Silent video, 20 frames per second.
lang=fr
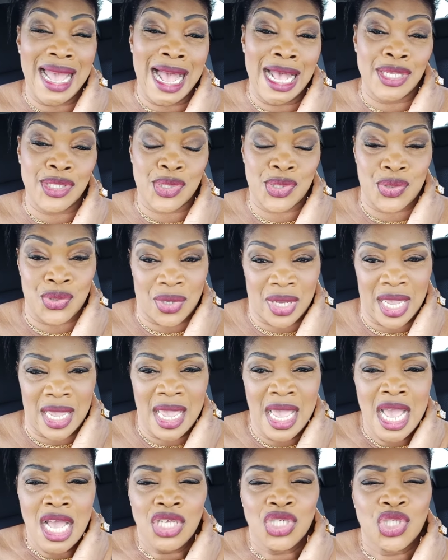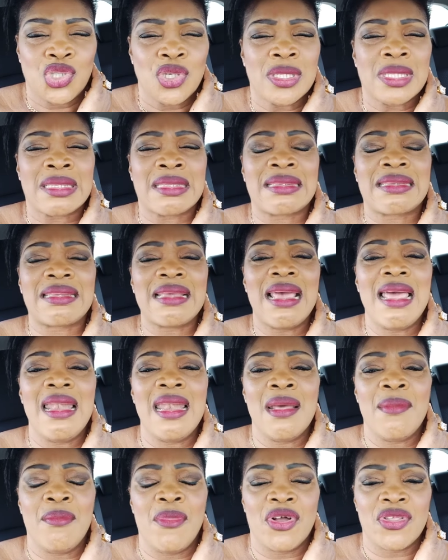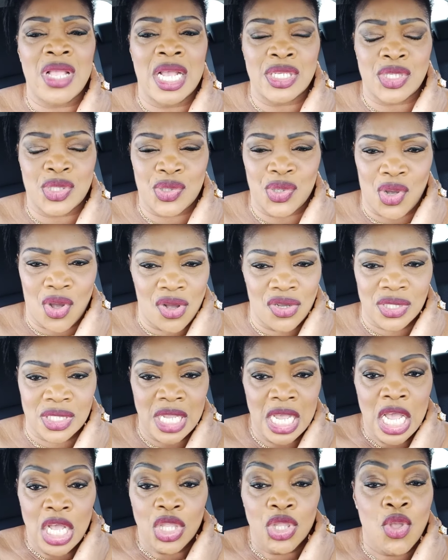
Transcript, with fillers: assuré j'ai tellement d'assurance